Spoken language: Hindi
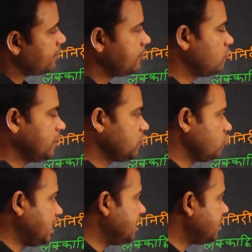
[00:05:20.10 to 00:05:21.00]
हमको बच्चों
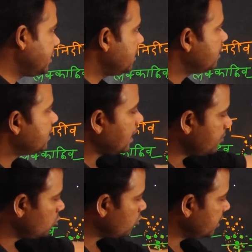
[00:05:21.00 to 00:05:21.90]
जानने थे यहां हम
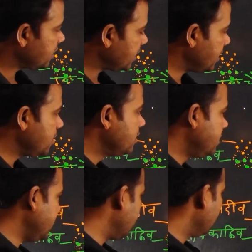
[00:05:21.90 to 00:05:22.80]
लोगों ने जाना
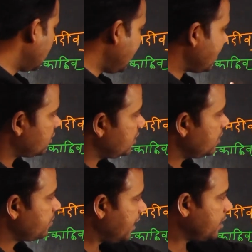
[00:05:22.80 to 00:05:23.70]
ठीक लक्षद्वीप
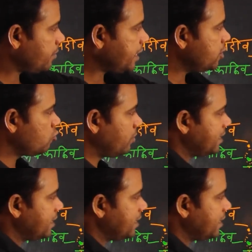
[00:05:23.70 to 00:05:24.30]
अंडमान निकोबार